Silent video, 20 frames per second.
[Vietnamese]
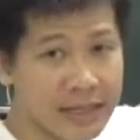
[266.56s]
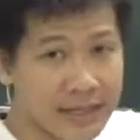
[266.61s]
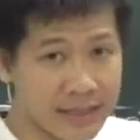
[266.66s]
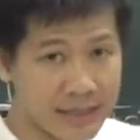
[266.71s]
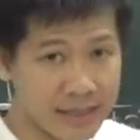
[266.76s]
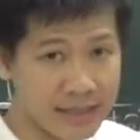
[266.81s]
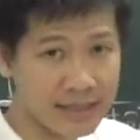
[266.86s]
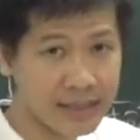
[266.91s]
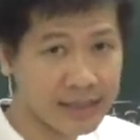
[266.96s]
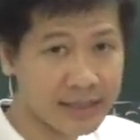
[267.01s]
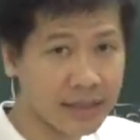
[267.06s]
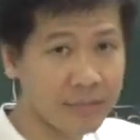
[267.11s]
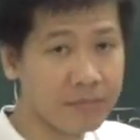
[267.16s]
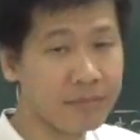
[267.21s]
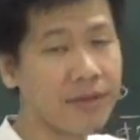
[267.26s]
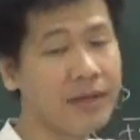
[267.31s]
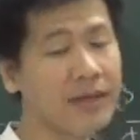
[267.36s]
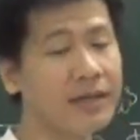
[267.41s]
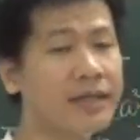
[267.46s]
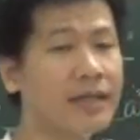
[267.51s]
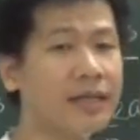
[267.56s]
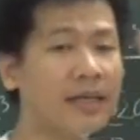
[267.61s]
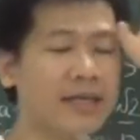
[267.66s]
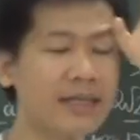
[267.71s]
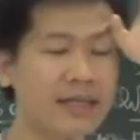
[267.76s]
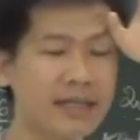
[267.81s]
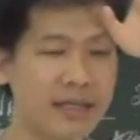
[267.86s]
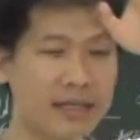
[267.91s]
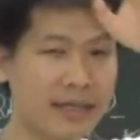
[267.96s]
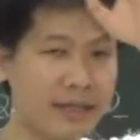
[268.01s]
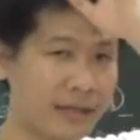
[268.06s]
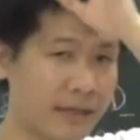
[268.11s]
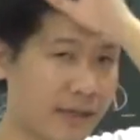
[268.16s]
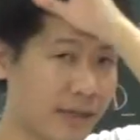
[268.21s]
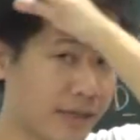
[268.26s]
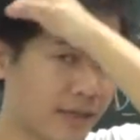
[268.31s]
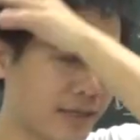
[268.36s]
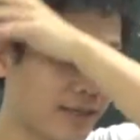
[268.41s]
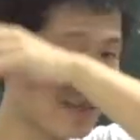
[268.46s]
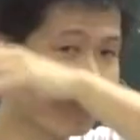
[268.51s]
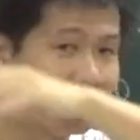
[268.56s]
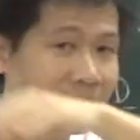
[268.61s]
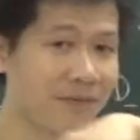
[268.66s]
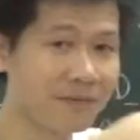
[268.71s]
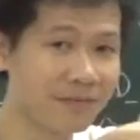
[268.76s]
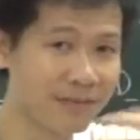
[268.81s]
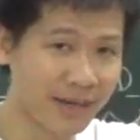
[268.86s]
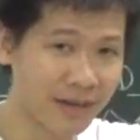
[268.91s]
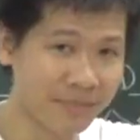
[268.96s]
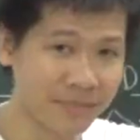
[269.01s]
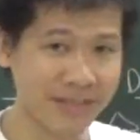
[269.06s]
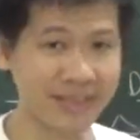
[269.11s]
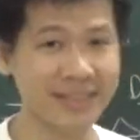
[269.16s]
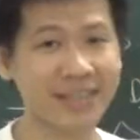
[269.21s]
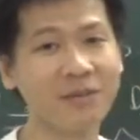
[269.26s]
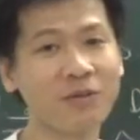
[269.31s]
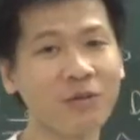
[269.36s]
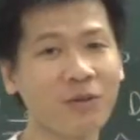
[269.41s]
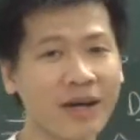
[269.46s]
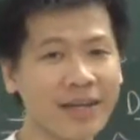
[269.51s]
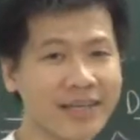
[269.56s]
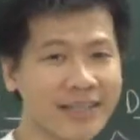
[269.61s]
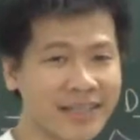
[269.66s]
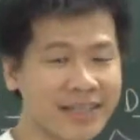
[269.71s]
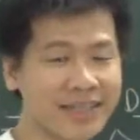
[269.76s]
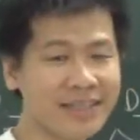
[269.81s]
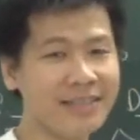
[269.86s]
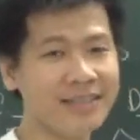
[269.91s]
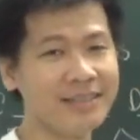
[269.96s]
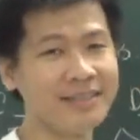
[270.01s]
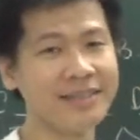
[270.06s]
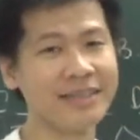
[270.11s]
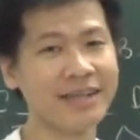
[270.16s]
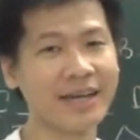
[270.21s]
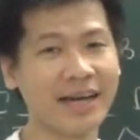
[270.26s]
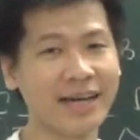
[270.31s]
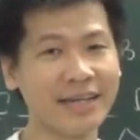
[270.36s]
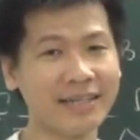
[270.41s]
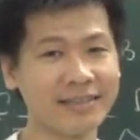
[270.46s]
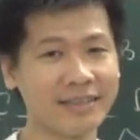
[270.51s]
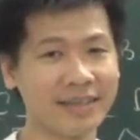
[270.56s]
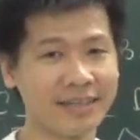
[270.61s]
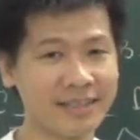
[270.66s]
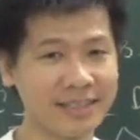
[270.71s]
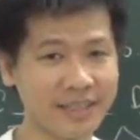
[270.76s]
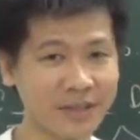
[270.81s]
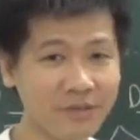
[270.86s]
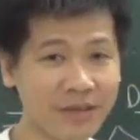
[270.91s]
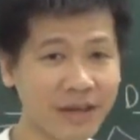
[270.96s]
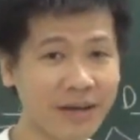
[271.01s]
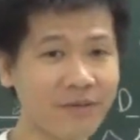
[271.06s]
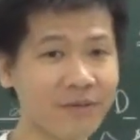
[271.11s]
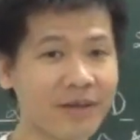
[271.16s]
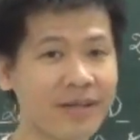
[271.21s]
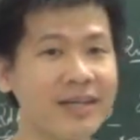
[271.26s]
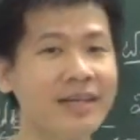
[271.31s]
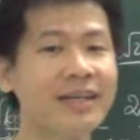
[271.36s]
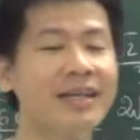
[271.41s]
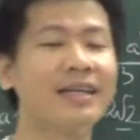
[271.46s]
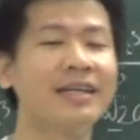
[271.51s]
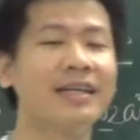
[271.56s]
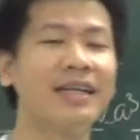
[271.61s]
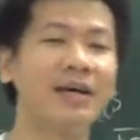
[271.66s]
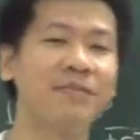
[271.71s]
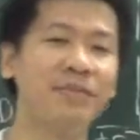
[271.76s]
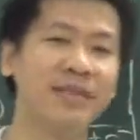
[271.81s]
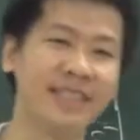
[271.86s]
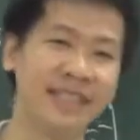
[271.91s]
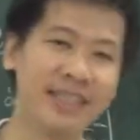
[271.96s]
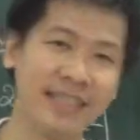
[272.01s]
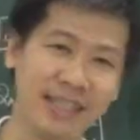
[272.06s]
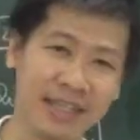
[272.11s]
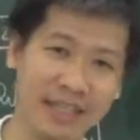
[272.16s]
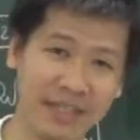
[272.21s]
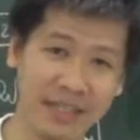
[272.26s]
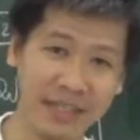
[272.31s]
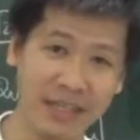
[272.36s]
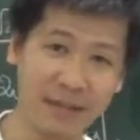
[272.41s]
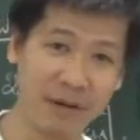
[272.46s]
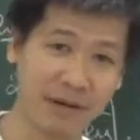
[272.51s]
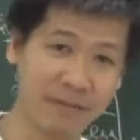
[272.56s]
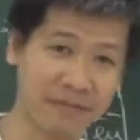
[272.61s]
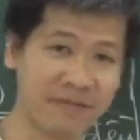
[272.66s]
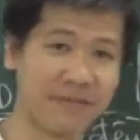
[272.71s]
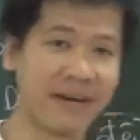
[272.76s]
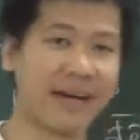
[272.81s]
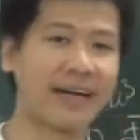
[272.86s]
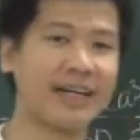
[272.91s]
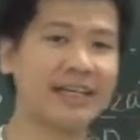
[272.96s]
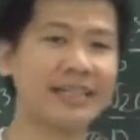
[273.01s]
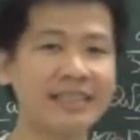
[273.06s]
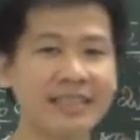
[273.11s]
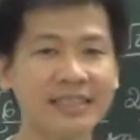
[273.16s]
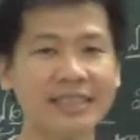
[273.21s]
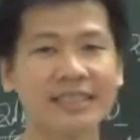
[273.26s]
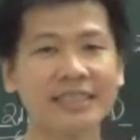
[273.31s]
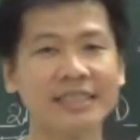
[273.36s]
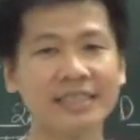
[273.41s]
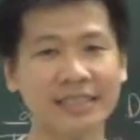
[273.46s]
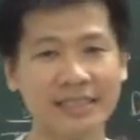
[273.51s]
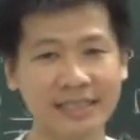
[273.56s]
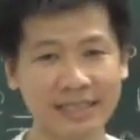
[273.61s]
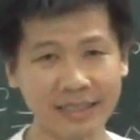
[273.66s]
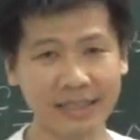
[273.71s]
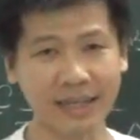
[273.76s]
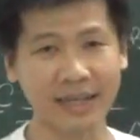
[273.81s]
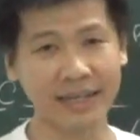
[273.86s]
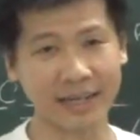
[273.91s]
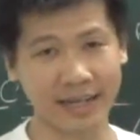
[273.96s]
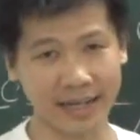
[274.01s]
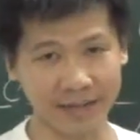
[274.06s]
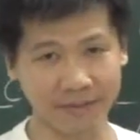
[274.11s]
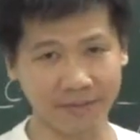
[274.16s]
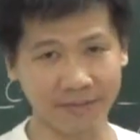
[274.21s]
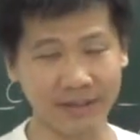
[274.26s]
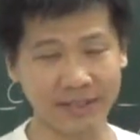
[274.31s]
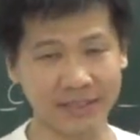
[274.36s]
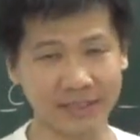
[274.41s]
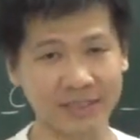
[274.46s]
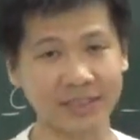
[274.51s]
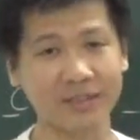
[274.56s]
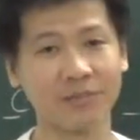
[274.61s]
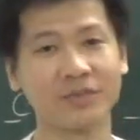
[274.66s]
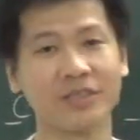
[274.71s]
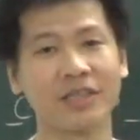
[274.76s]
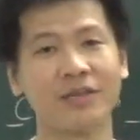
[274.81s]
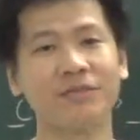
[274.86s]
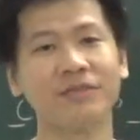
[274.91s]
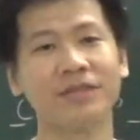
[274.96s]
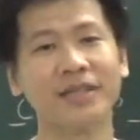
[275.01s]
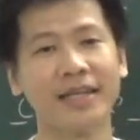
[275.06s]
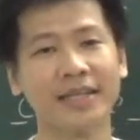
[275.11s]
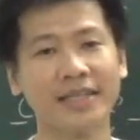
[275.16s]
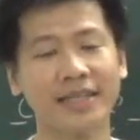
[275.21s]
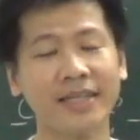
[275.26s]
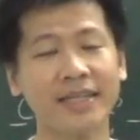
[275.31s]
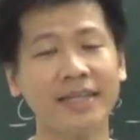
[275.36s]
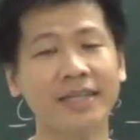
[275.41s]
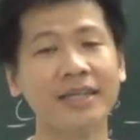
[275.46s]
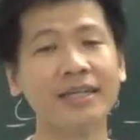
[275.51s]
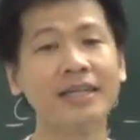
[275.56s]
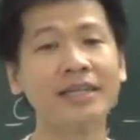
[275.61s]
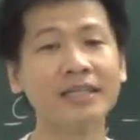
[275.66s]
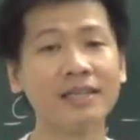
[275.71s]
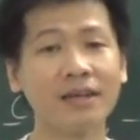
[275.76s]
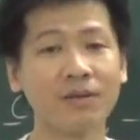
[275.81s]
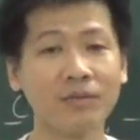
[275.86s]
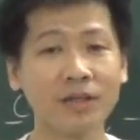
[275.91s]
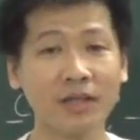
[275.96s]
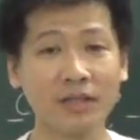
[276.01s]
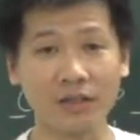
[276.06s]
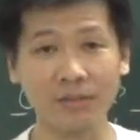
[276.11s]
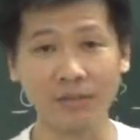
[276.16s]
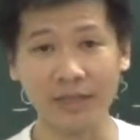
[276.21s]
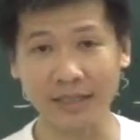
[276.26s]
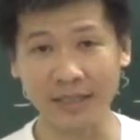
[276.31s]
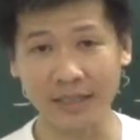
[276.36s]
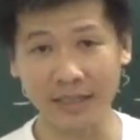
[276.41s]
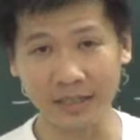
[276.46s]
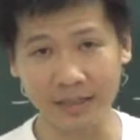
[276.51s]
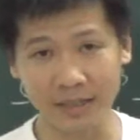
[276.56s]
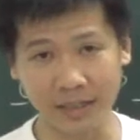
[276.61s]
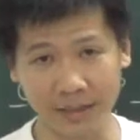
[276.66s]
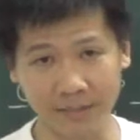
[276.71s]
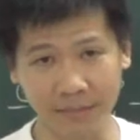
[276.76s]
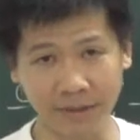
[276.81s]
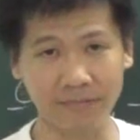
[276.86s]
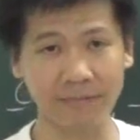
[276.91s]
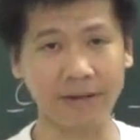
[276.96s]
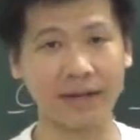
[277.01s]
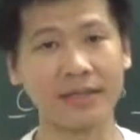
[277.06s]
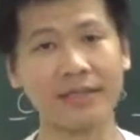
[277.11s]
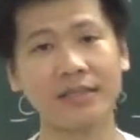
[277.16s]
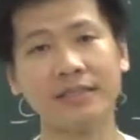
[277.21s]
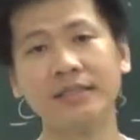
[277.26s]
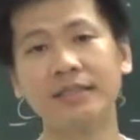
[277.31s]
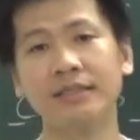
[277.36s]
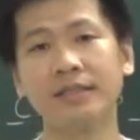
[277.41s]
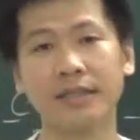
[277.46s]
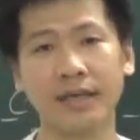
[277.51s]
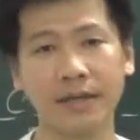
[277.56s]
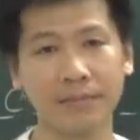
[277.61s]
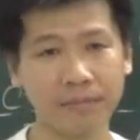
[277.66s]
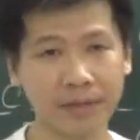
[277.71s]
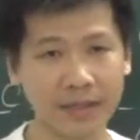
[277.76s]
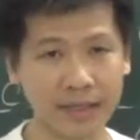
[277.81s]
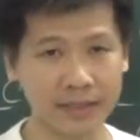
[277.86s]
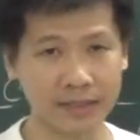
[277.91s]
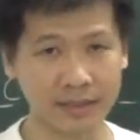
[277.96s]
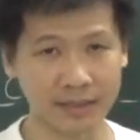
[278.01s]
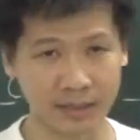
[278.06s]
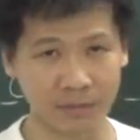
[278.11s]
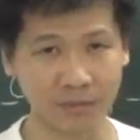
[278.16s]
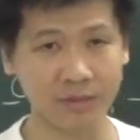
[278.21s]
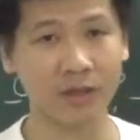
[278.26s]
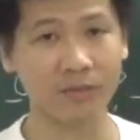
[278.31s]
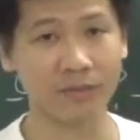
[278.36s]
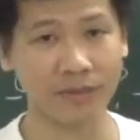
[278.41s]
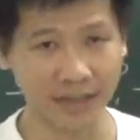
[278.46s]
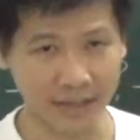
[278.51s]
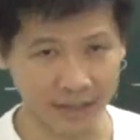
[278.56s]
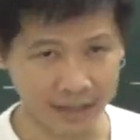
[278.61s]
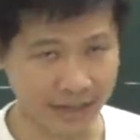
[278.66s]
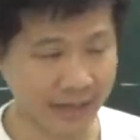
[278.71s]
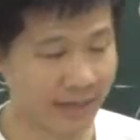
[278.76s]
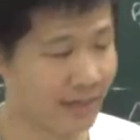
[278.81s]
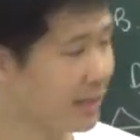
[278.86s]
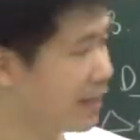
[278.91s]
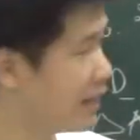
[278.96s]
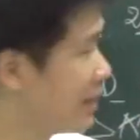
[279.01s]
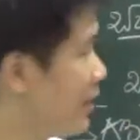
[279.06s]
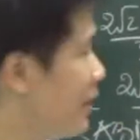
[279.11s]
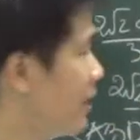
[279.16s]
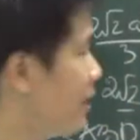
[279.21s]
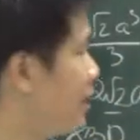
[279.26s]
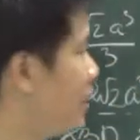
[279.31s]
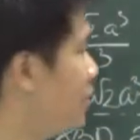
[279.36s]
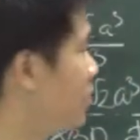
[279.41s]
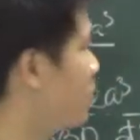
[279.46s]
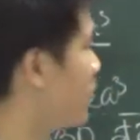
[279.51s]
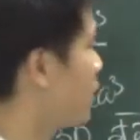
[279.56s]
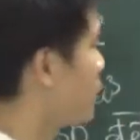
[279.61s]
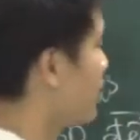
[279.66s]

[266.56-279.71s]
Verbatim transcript: cái cạnh bên thì cái phương pháp để tính khoảng cách giữa hai đường thẳng chiếu nhau đó là mình sẽ dựng cái mặt phẳng chứa cạnh này và song song với cạnh kia thông thường chúng ta sẽ dựng cái mặt phẳng chứa cạnh bên song song với cạnh đáy lúc đó